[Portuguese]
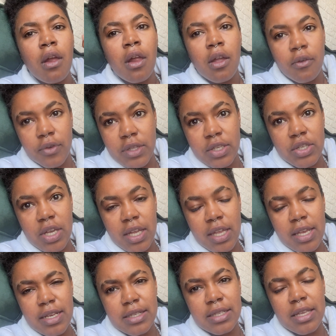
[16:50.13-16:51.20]
vou deixar
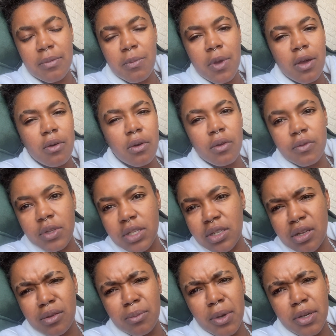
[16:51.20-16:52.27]
aqui em cima, ou eu vou
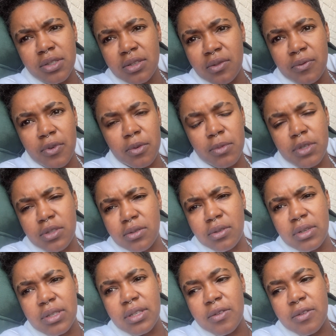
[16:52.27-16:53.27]
deixar no box de informações,